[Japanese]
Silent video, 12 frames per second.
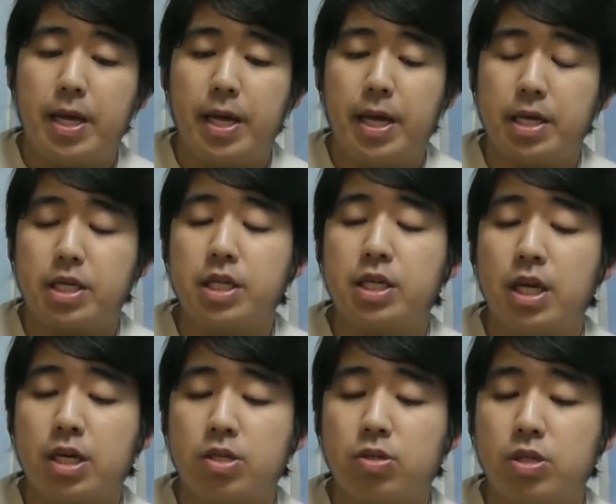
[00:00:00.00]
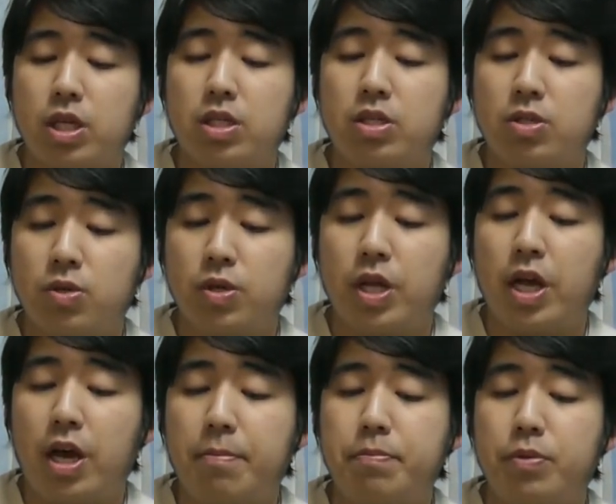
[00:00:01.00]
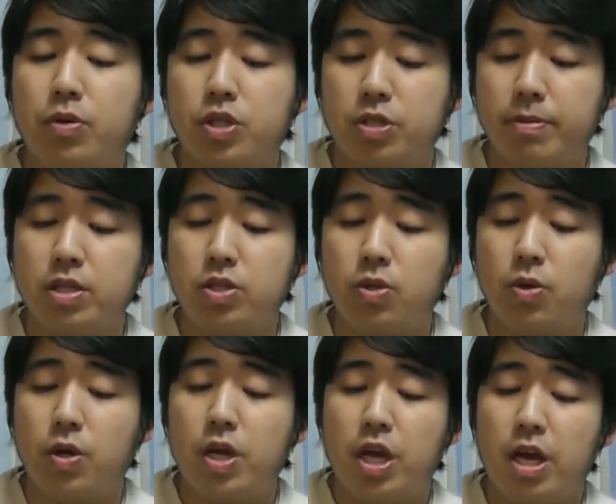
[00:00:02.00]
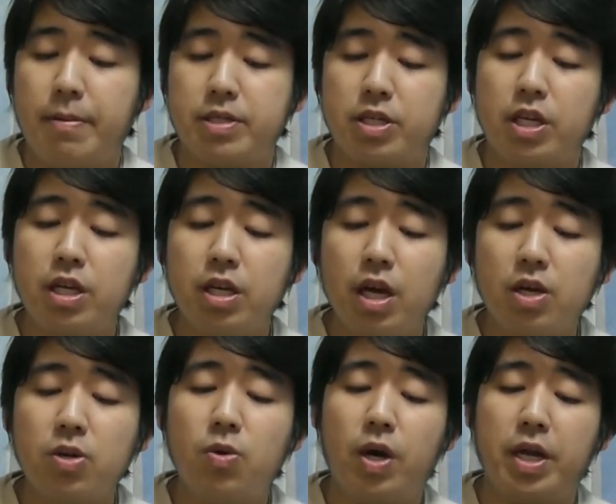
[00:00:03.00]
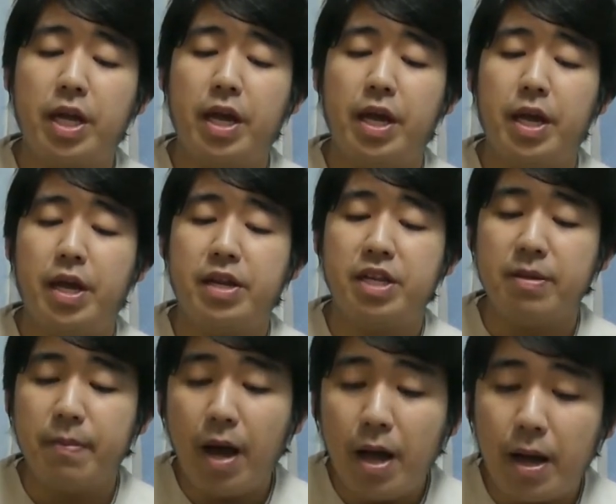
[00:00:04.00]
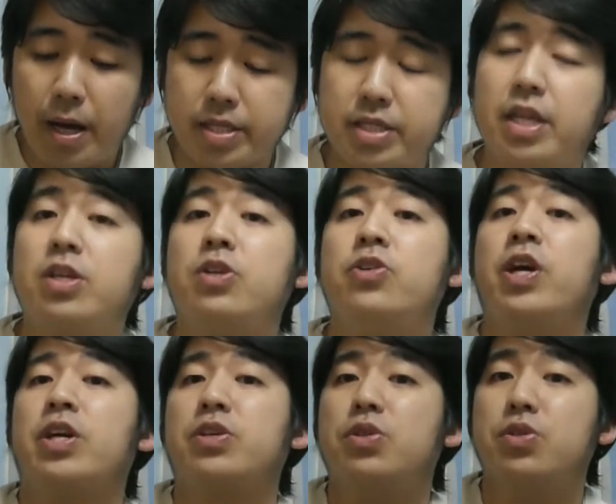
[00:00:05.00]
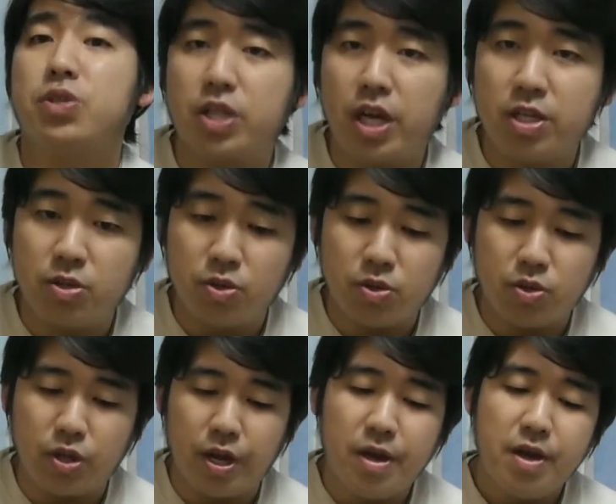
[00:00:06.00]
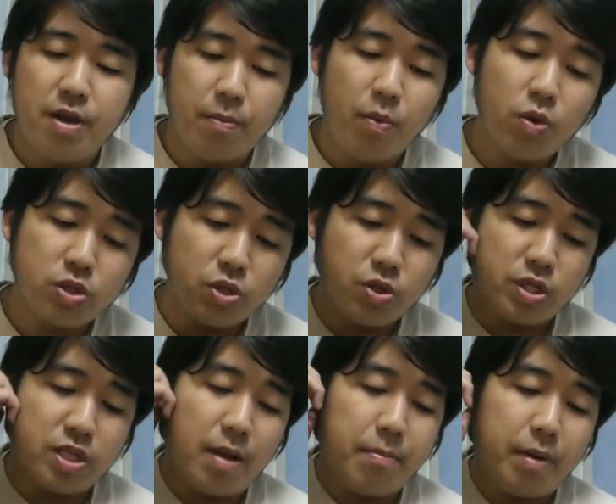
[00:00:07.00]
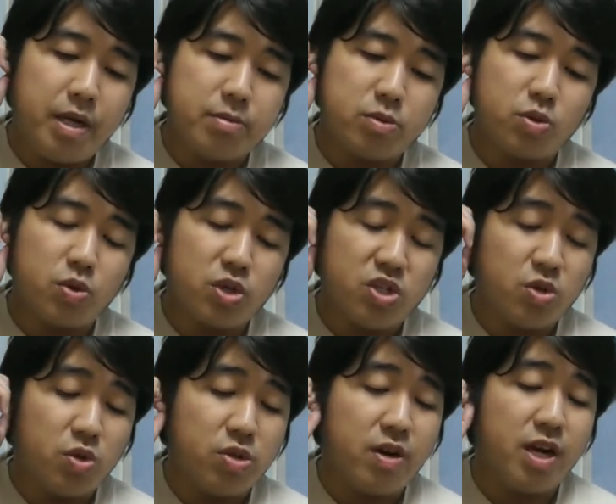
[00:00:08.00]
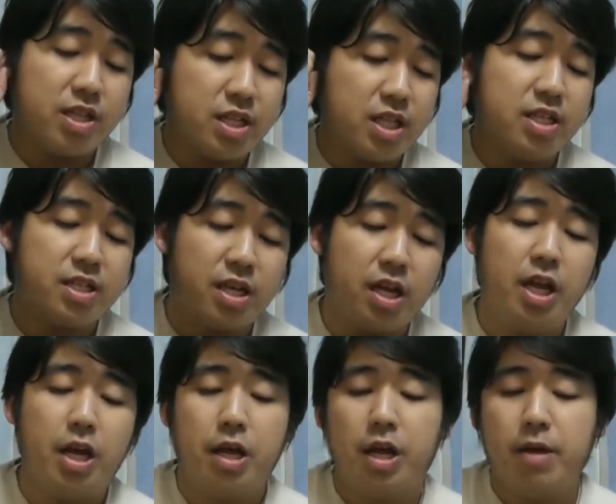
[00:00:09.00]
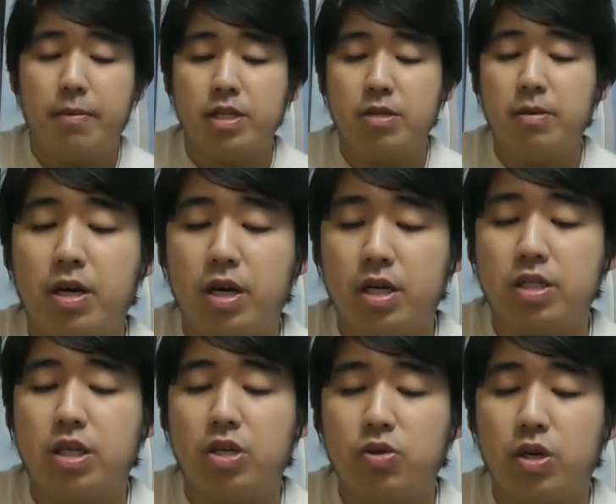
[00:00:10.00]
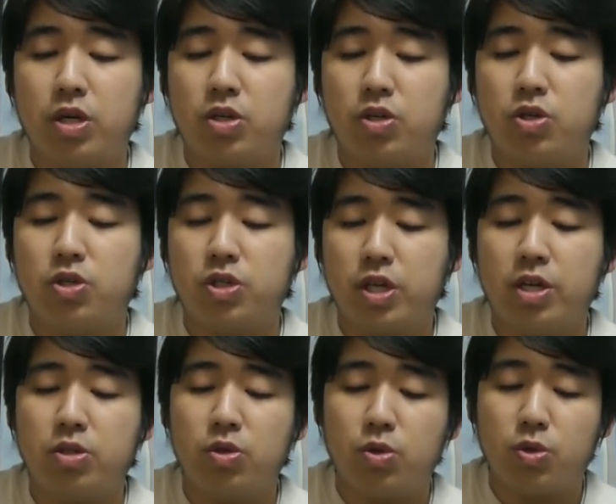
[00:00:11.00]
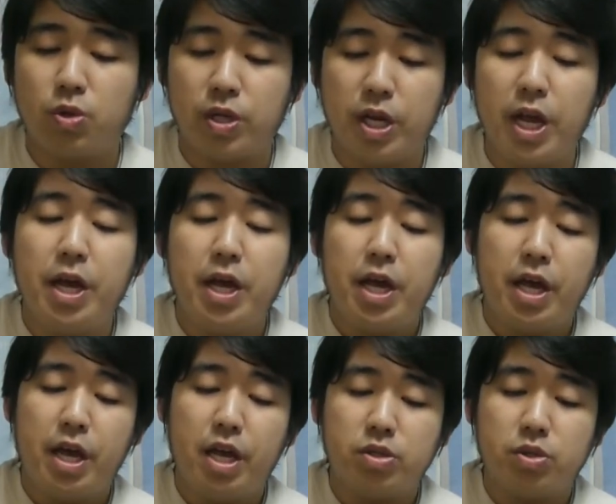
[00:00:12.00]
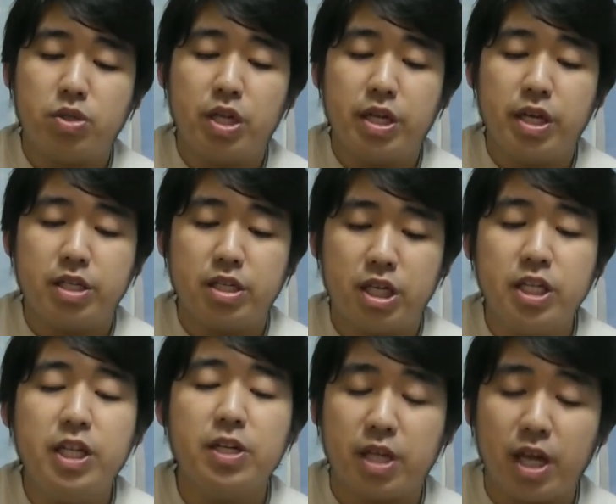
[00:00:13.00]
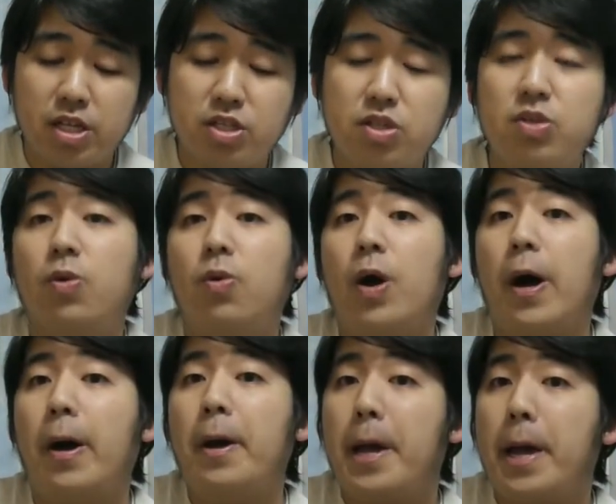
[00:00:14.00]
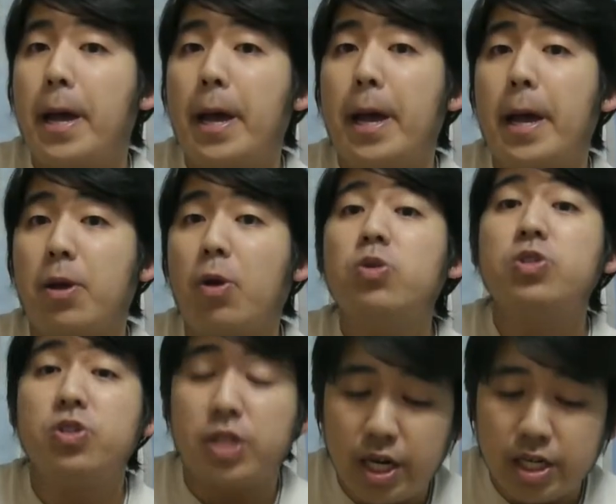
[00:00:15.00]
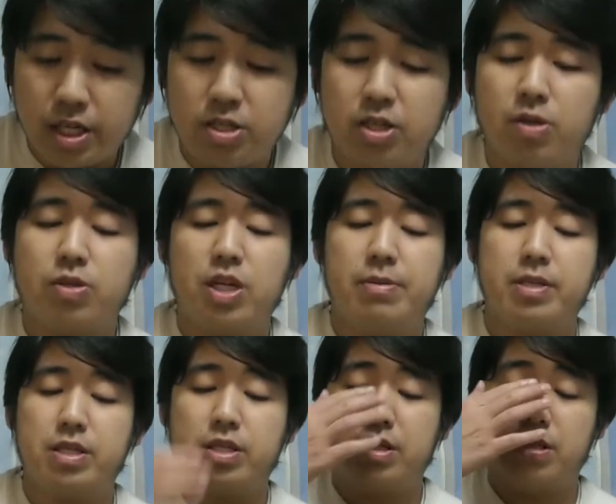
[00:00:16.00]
えー、金額と冊数をね発表しますと、えまず金額の方がね、えー、2万8993円ということで、もうちょっとで3万にも届きそうではあったんですがね、えー、まあ、28,993円ということでね、えー、そして気になる冊数の方が、えー、47冊でございます。